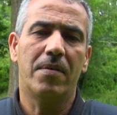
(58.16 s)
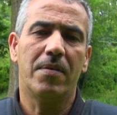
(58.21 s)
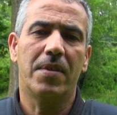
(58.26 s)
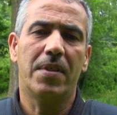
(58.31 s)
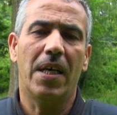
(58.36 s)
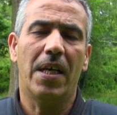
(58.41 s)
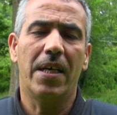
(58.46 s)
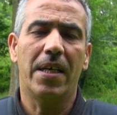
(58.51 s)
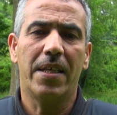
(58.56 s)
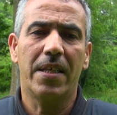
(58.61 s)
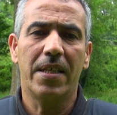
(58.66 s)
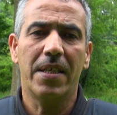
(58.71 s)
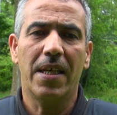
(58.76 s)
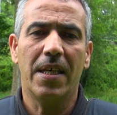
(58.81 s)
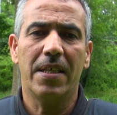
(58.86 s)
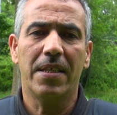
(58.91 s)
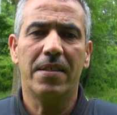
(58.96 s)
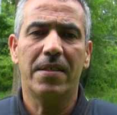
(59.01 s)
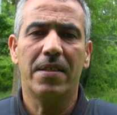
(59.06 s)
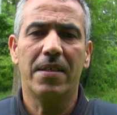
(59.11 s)

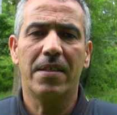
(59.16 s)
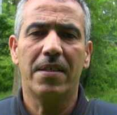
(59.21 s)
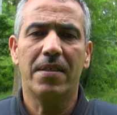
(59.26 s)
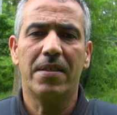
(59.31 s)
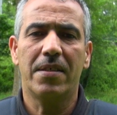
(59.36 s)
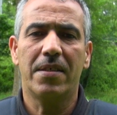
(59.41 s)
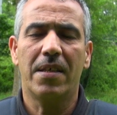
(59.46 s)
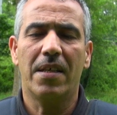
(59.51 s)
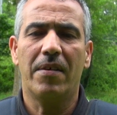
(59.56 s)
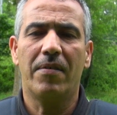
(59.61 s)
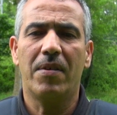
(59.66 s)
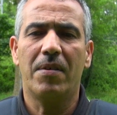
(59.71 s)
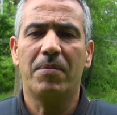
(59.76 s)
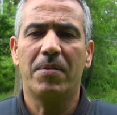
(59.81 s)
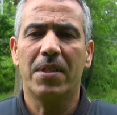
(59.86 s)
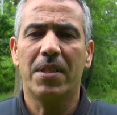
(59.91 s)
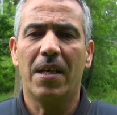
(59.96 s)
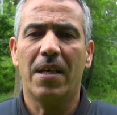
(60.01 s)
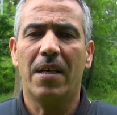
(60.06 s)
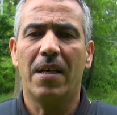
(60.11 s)
تحريات كثيرة في
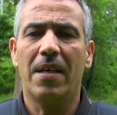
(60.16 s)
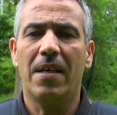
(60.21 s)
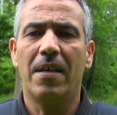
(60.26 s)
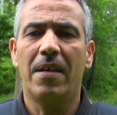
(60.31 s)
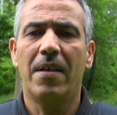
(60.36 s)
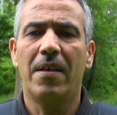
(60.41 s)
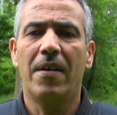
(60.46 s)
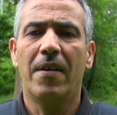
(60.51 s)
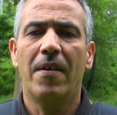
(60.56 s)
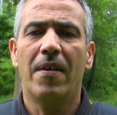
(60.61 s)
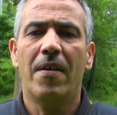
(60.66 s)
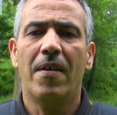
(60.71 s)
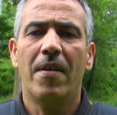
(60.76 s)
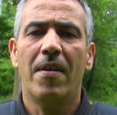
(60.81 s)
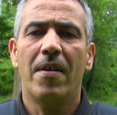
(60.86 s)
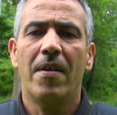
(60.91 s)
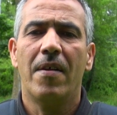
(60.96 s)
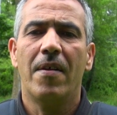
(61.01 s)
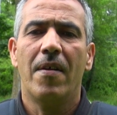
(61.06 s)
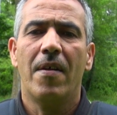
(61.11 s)
المنطقة
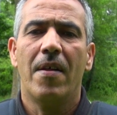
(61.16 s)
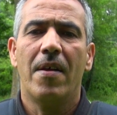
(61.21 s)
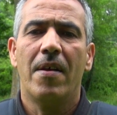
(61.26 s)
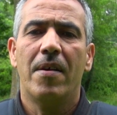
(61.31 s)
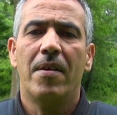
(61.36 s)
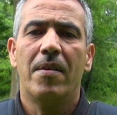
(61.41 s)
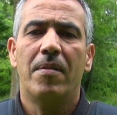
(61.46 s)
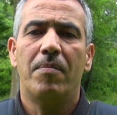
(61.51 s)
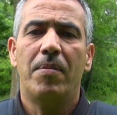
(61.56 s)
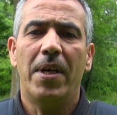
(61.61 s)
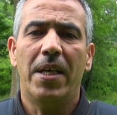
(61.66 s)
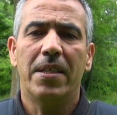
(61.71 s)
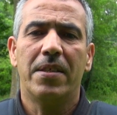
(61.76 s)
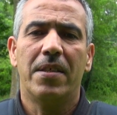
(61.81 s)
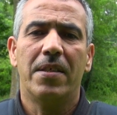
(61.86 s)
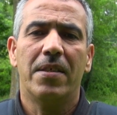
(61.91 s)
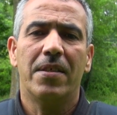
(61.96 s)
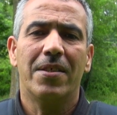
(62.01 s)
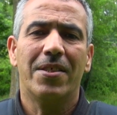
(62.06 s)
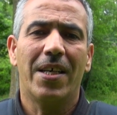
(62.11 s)
بعد
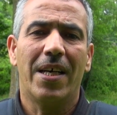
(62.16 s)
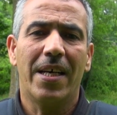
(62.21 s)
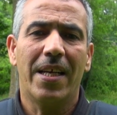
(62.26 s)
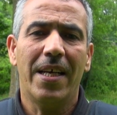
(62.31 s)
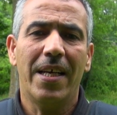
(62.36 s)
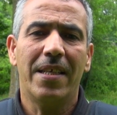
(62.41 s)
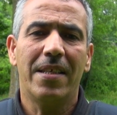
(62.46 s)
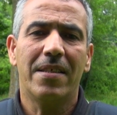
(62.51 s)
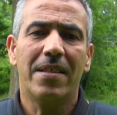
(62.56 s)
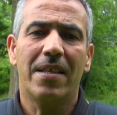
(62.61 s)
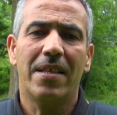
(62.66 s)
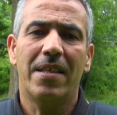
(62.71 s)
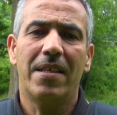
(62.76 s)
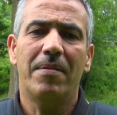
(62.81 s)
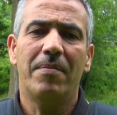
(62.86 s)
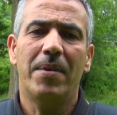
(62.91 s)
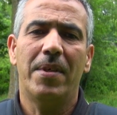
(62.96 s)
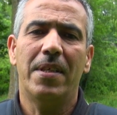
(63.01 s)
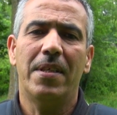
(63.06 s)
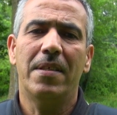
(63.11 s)
شهرين
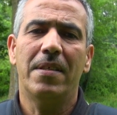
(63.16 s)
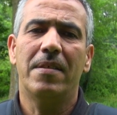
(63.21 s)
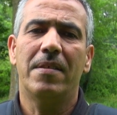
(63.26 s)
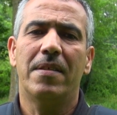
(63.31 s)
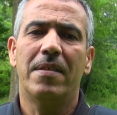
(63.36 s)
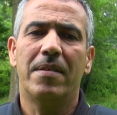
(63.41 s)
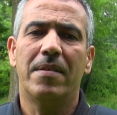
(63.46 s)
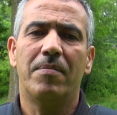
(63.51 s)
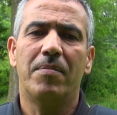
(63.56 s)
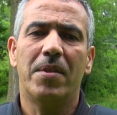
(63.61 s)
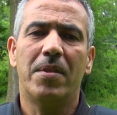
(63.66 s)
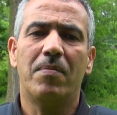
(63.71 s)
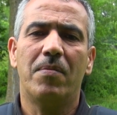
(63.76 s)
تقريبا من